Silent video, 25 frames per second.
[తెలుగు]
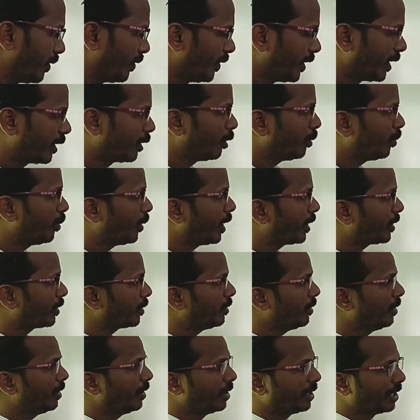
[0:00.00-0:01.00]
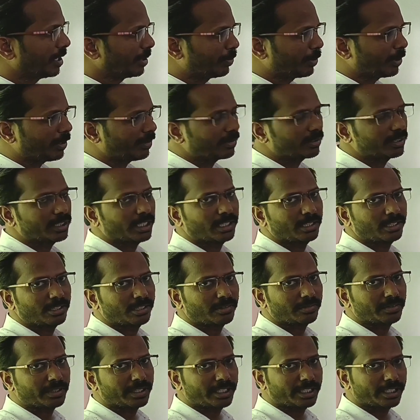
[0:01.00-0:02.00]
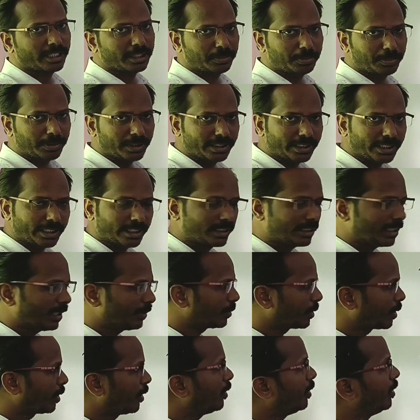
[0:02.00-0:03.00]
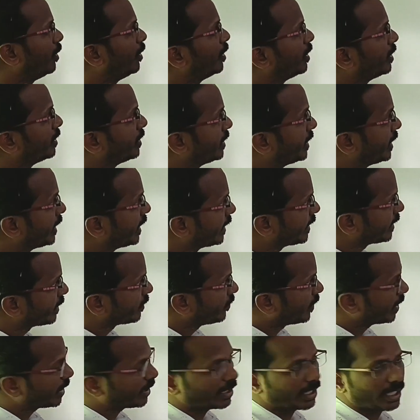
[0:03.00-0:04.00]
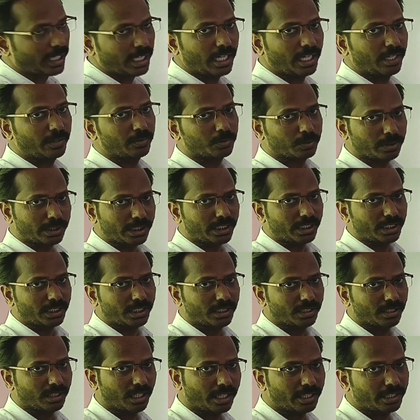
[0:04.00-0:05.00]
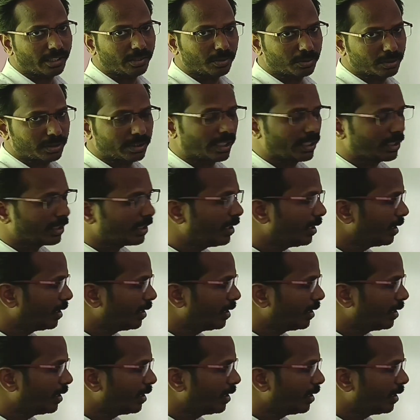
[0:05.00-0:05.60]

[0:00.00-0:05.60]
వీటితో పాటు ఇప్పటివరకు జరిగినటువంటి ఎస్పీఎస్సీ ఎగ్జామ్స్లో జిఎస్ వన్ ఎలా ఉంది అనేది ఒకసారి